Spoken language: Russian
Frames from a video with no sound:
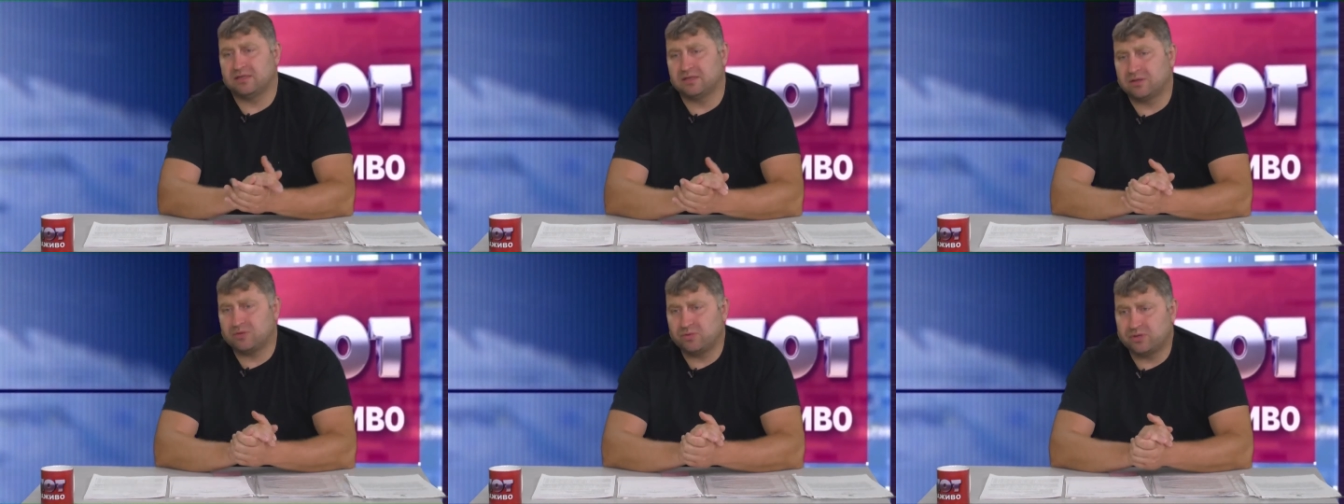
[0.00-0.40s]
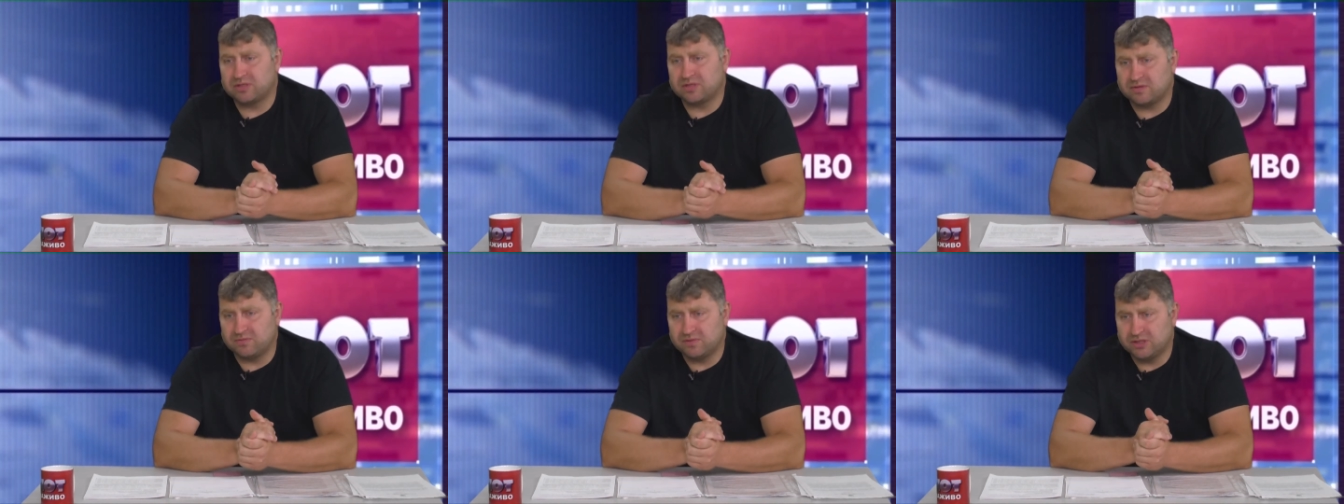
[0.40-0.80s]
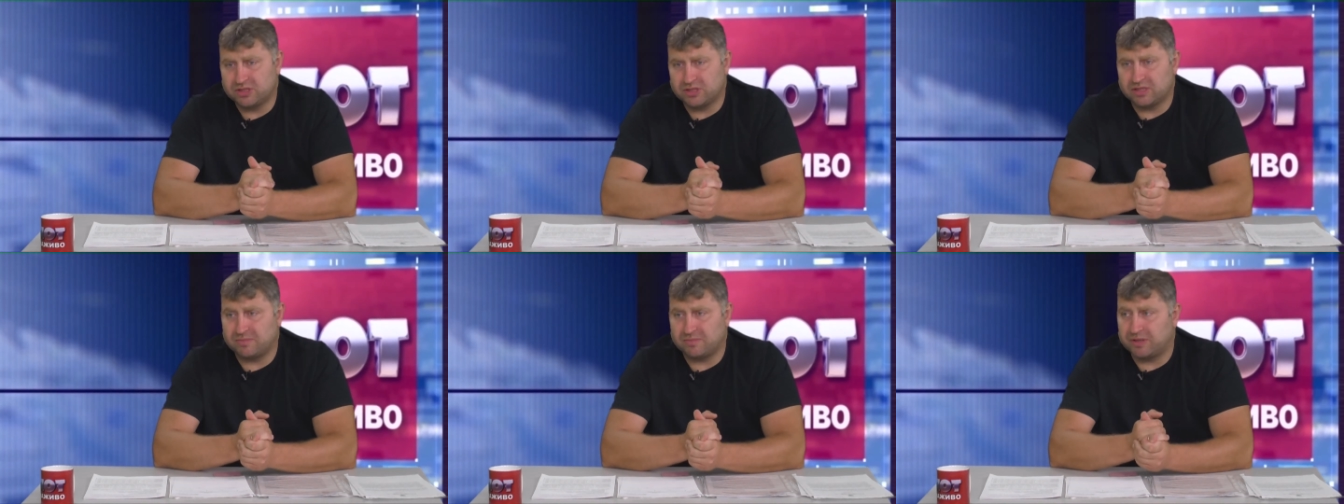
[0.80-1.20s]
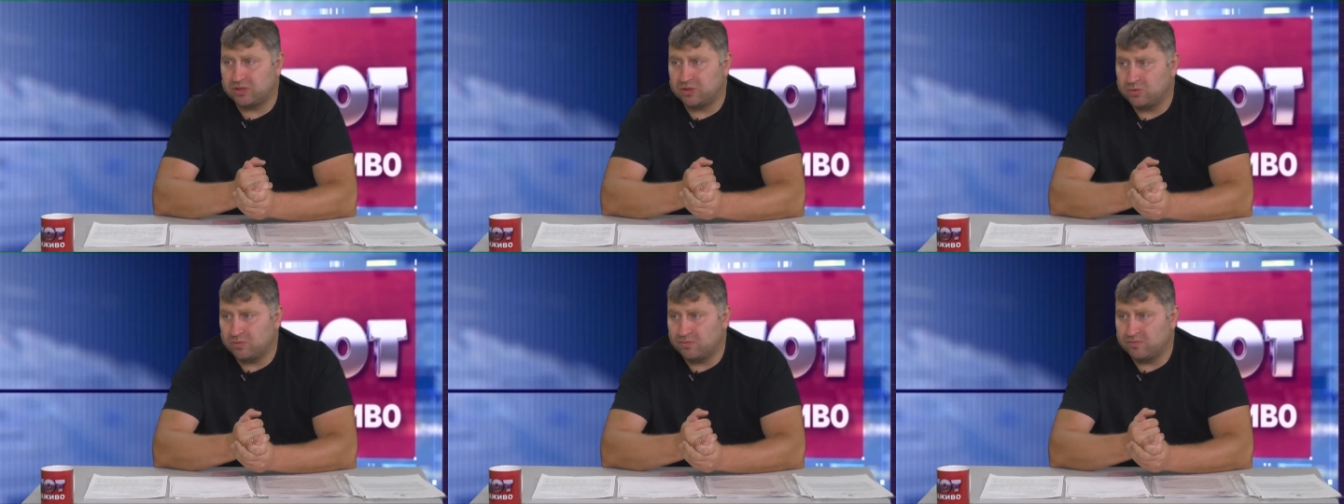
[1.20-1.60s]
они находятся выше, на
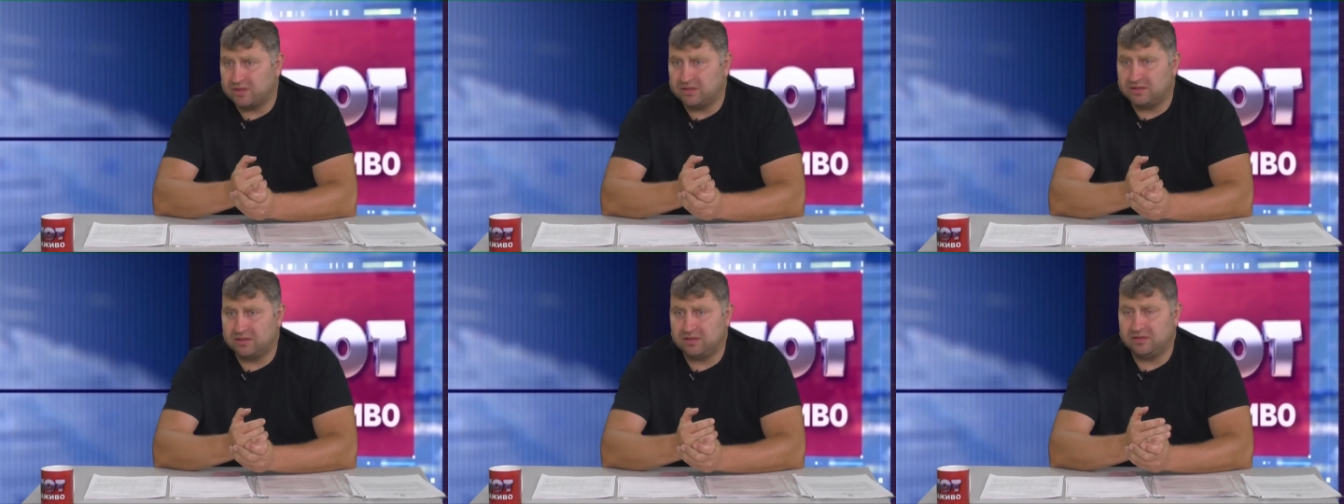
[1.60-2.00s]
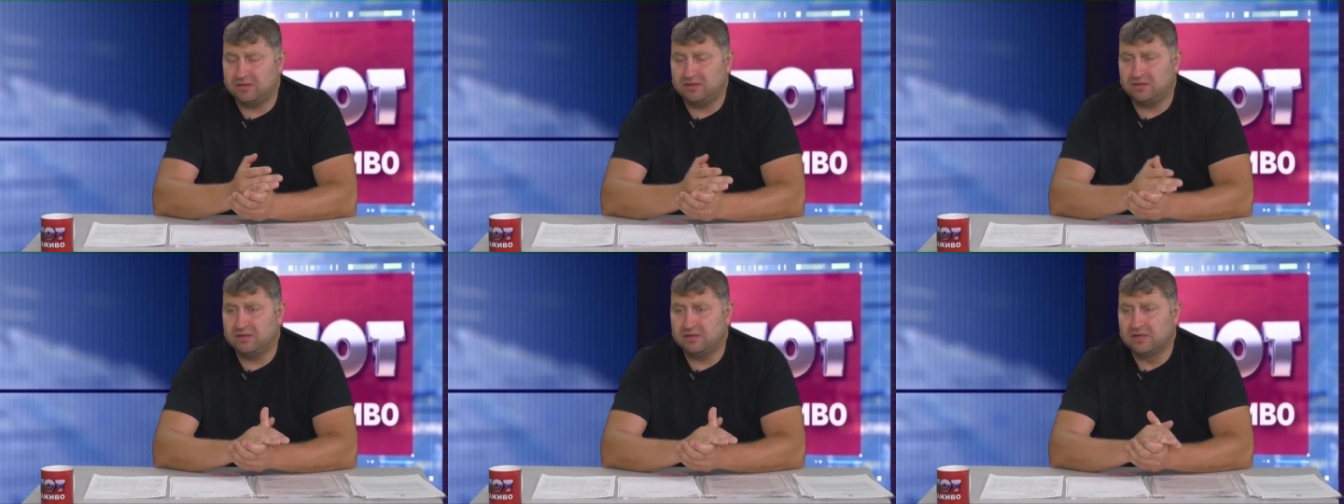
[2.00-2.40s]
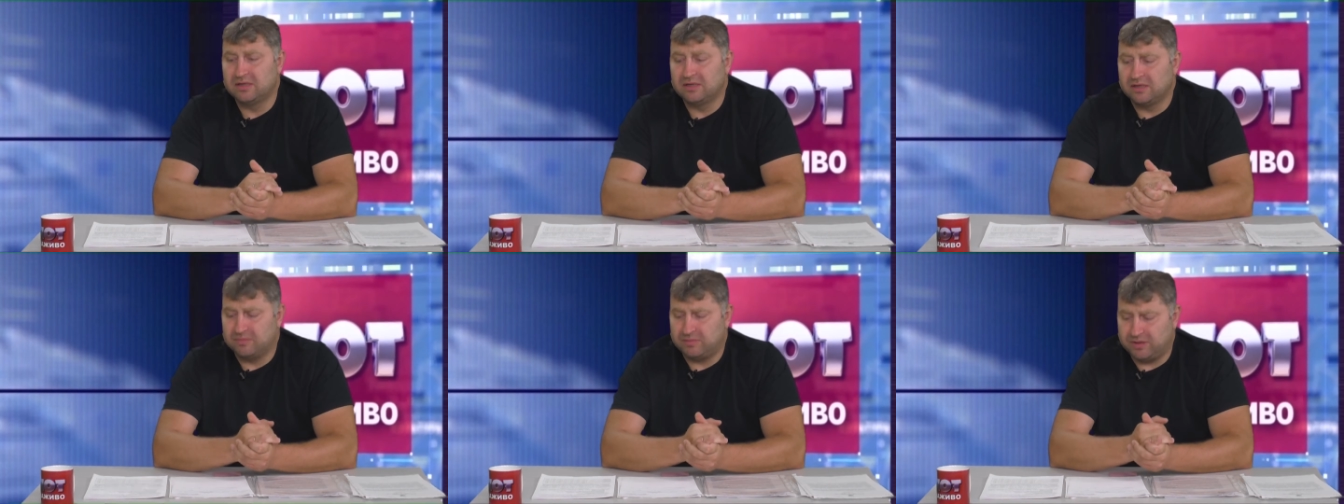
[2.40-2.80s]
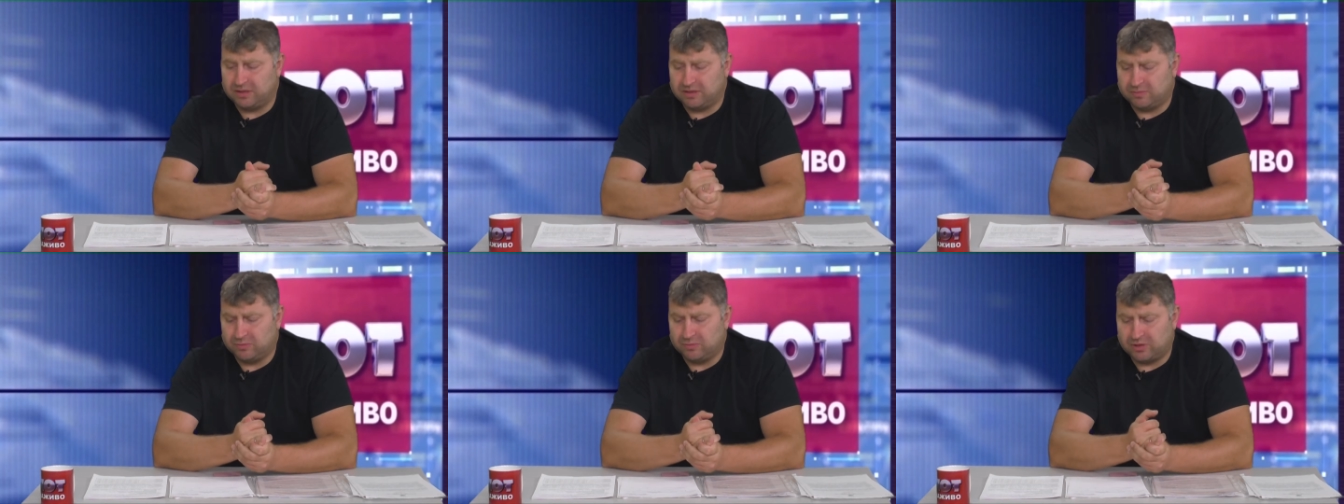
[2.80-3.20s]
подъем воды, и
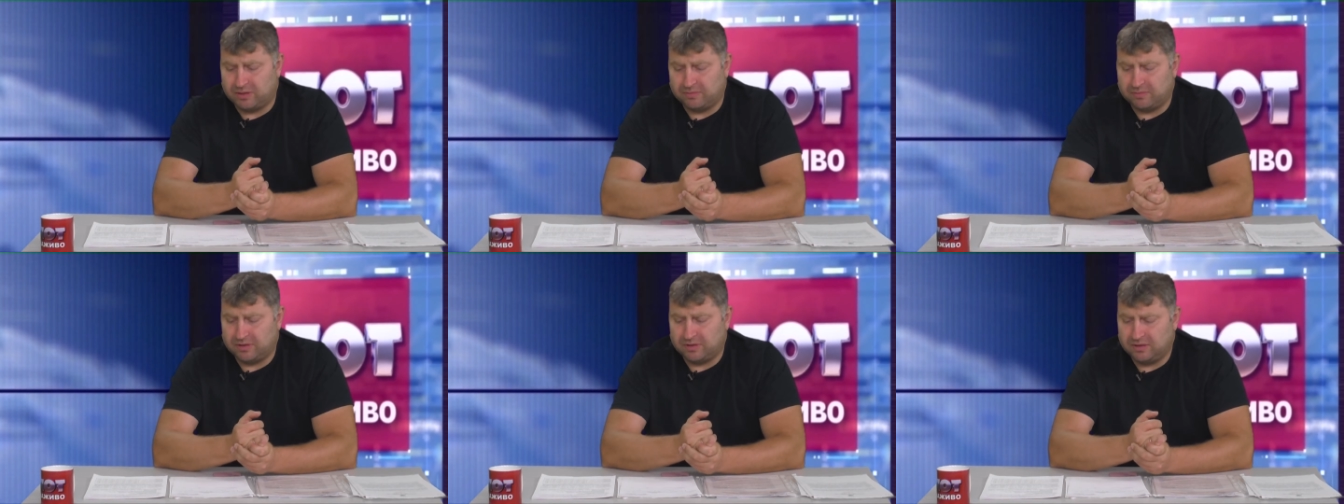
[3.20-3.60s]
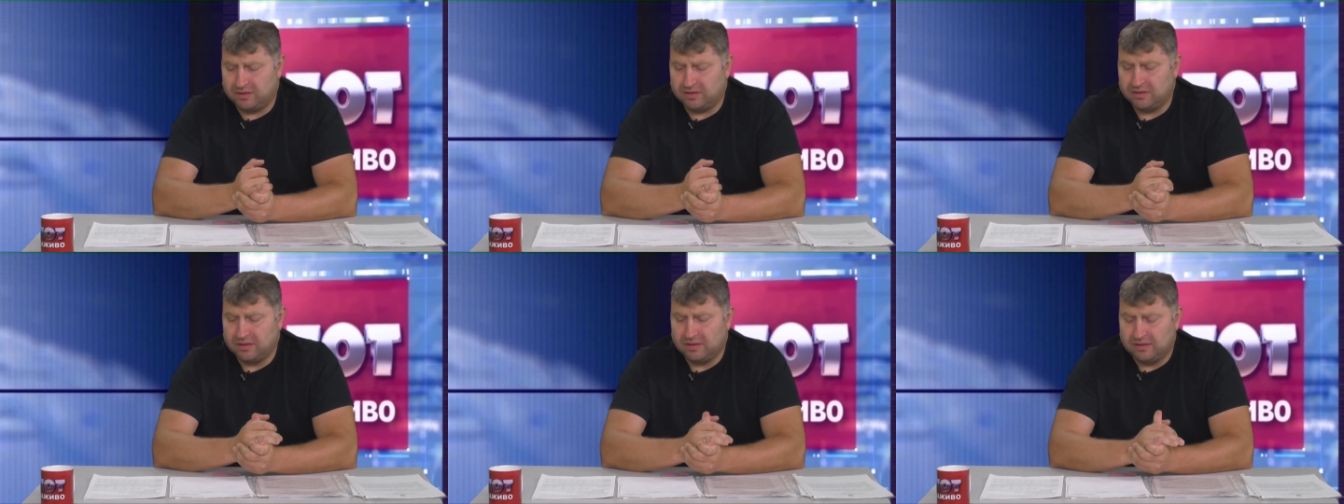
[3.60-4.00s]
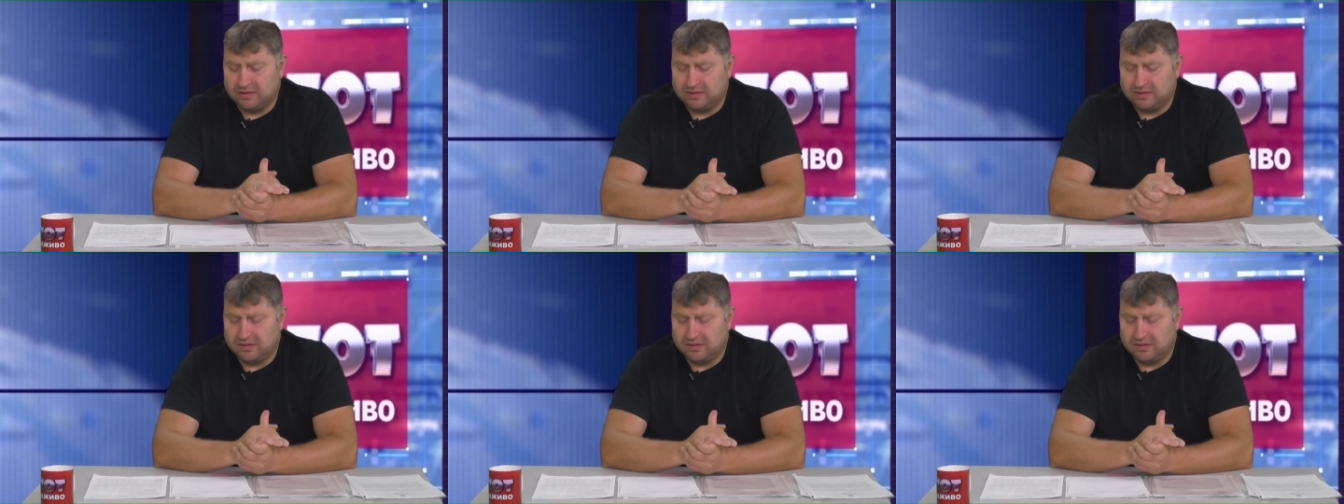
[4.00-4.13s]
поэтому там и